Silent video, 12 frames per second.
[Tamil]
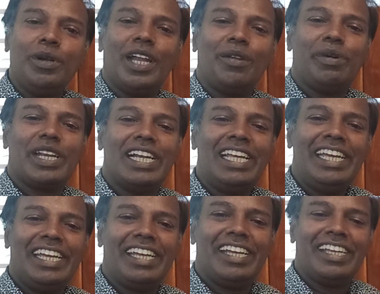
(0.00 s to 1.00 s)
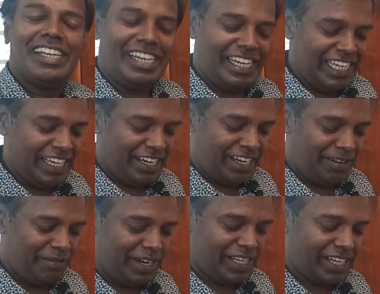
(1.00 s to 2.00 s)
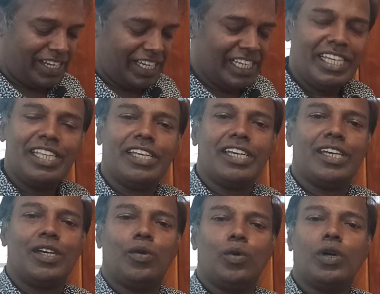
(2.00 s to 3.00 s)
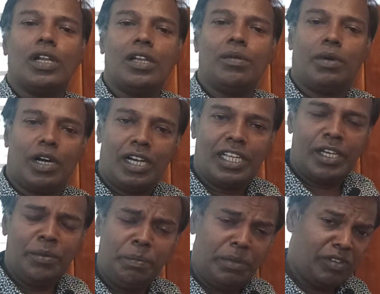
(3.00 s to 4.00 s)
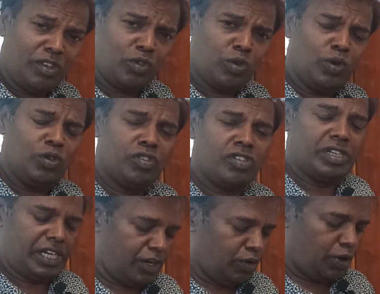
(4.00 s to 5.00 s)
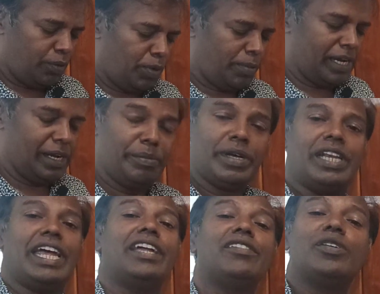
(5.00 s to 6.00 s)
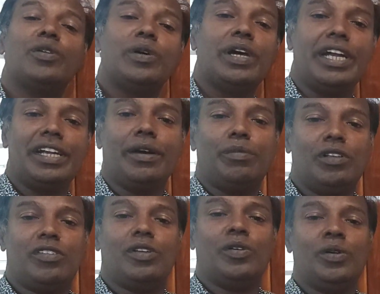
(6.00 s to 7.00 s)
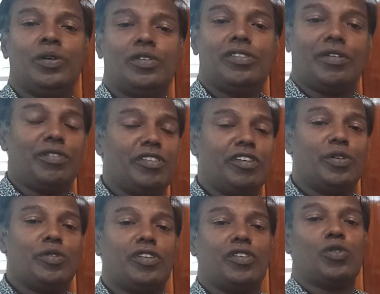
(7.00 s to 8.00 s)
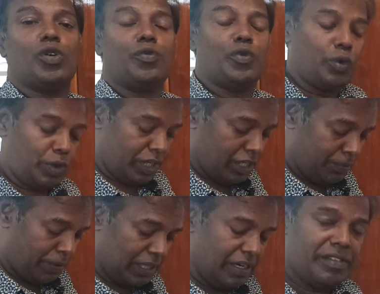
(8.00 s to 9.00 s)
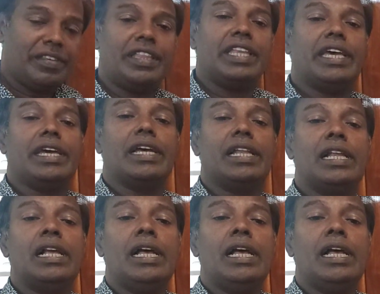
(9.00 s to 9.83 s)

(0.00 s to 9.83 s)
நண்பர்களே இனிய வணக்கங்கள் இது உங்கள் மகாலிங்கம் பிஸ்னஸ் கோச் என்னோடய மொபைல் நம்பர் நைன் ஜீரோ எயிட் டபுள் ஜீரோ செவன் ஜீரோ சிக்ஸ் ஒன் ஃபோர் இது பற்றின சந்தேகங்கள்